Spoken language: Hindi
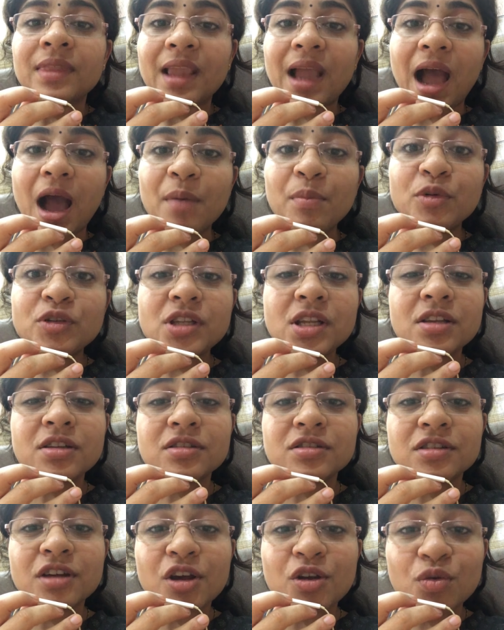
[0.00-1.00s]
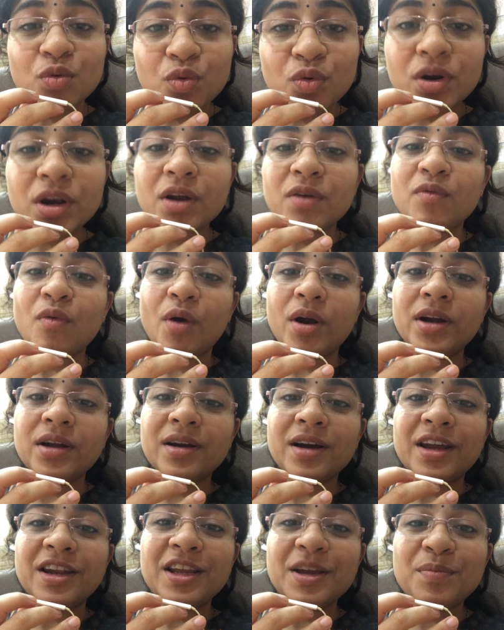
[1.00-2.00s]
आप उसे ज़रूर रिवॉर्ड
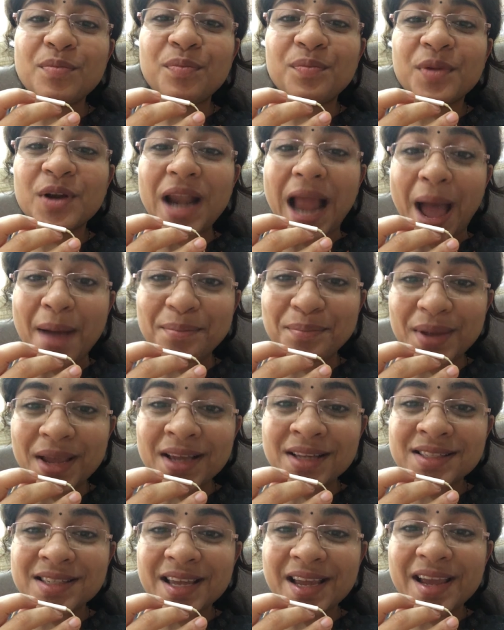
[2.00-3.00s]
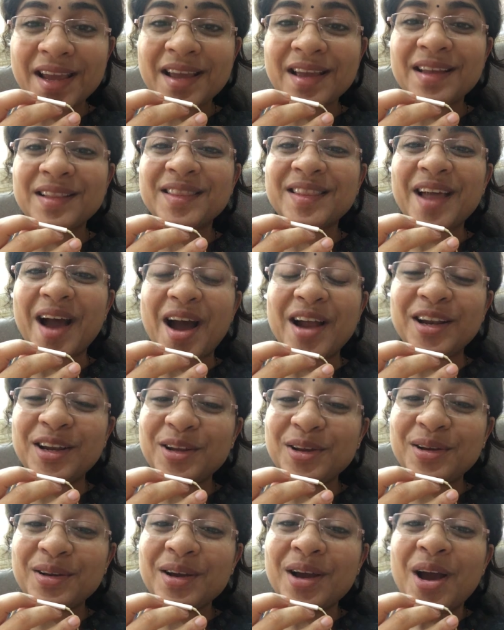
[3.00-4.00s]
करिए क्लैपिंग से
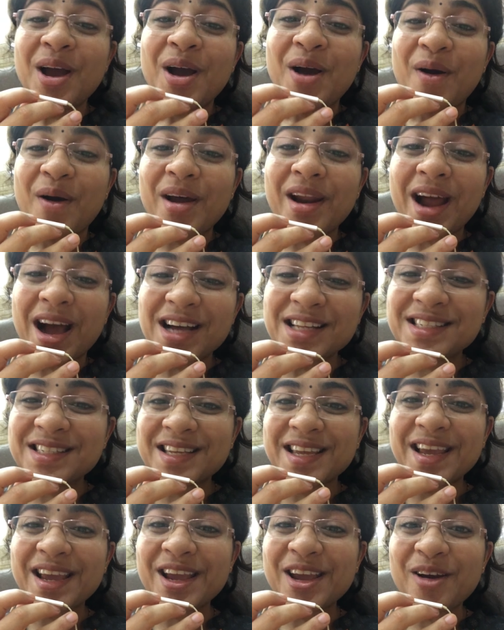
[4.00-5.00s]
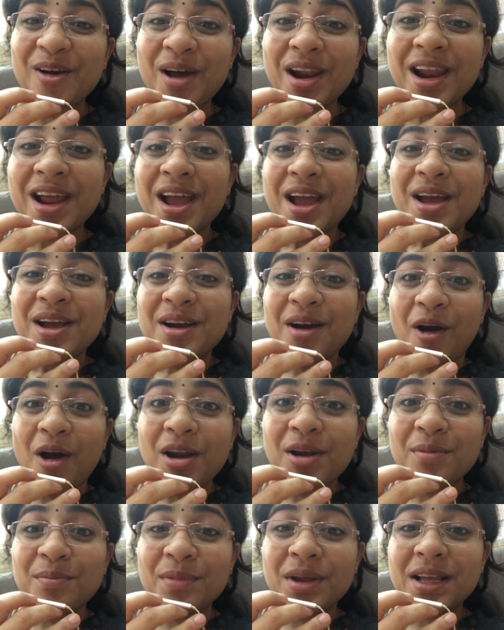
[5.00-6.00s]
ताली और हंस के और
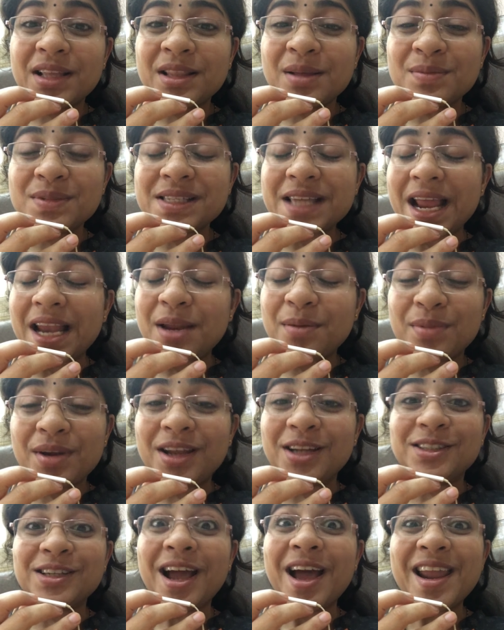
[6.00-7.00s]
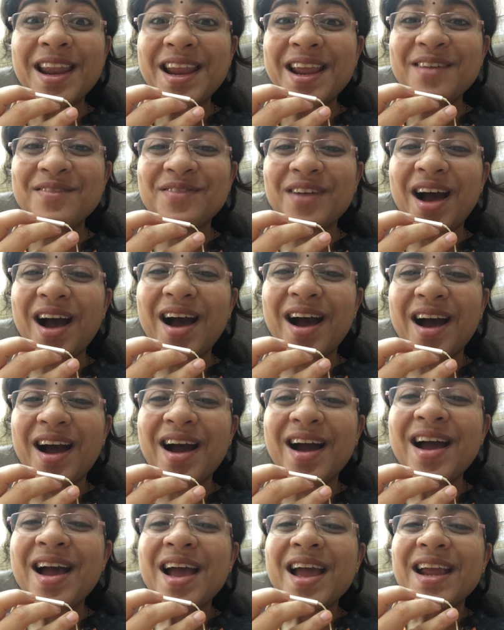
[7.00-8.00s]
और एकदम सेलिब्रेशन अरे
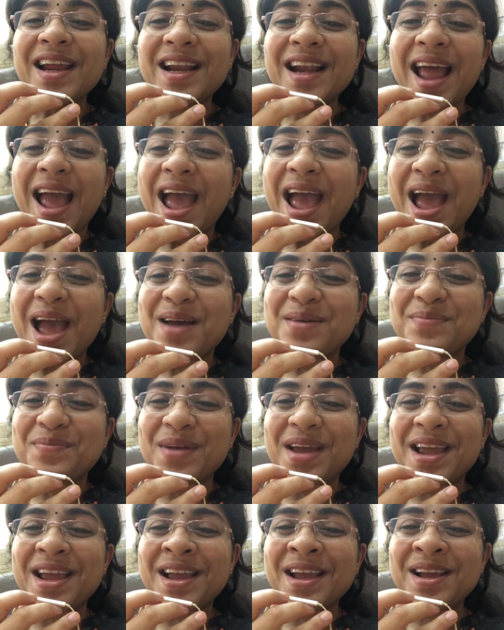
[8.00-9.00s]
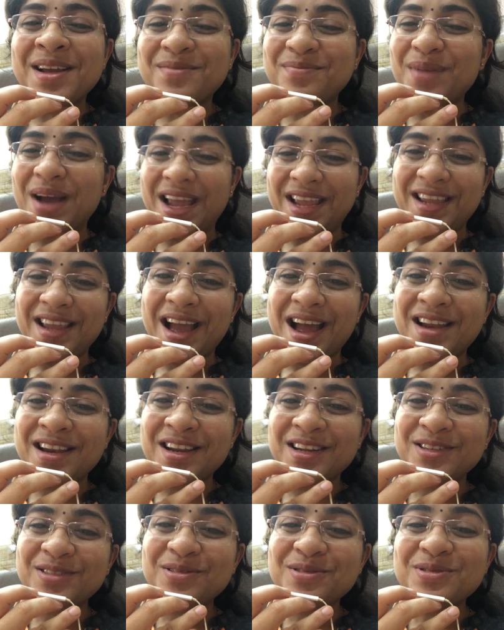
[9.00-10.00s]
वाह क्लैपिंग भैया
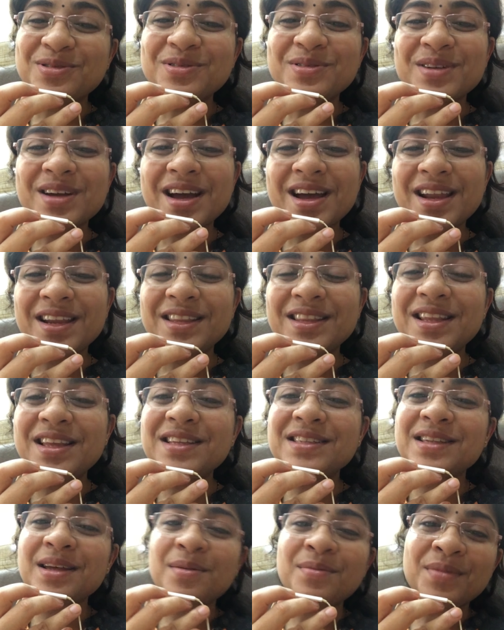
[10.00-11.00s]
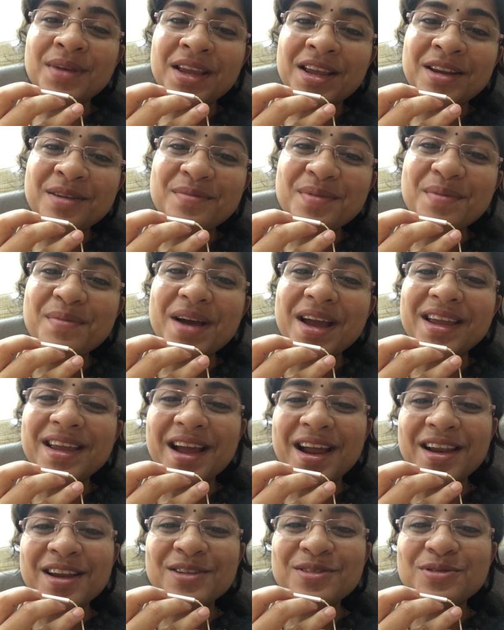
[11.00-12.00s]
ने सुसु कर दी ज़मीन पे
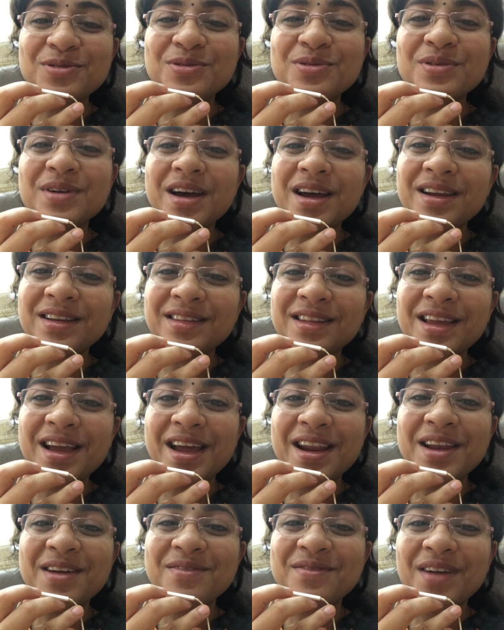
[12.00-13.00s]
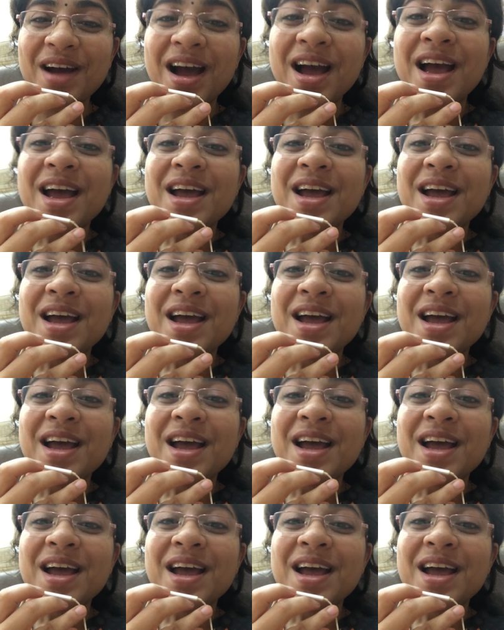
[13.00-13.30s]
भैया ने सुसु कर दिया अरे वाह